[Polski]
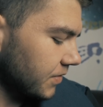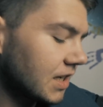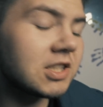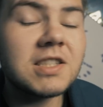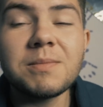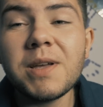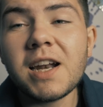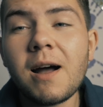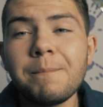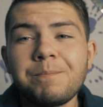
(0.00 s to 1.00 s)
ja się
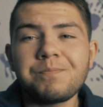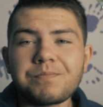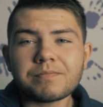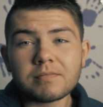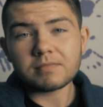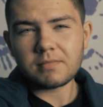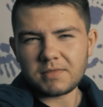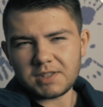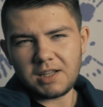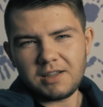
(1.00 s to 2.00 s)
zbieram
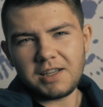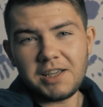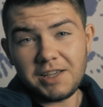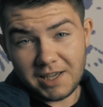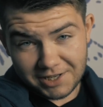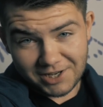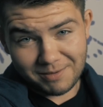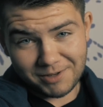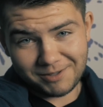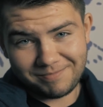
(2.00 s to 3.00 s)
i
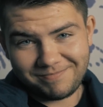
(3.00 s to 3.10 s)
jedziemy.